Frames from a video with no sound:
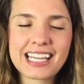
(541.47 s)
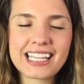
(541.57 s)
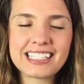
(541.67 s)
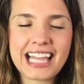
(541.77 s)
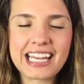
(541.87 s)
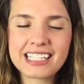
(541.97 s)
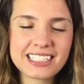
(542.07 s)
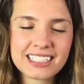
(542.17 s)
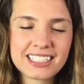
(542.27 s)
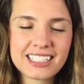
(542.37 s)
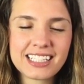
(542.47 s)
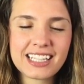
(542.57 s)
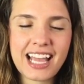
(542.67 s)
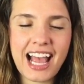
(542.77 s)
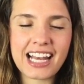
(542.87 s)
que están
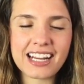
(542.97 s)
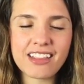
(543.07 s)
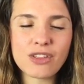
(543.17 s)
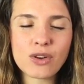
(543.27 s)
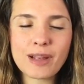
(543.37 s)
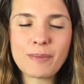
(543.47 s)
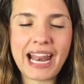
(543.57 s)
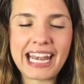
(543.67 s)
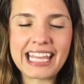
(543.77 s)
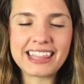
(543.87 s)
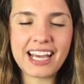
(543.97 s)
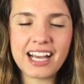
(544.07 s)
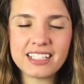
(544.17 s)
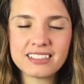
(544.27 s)
alrededor del planeta,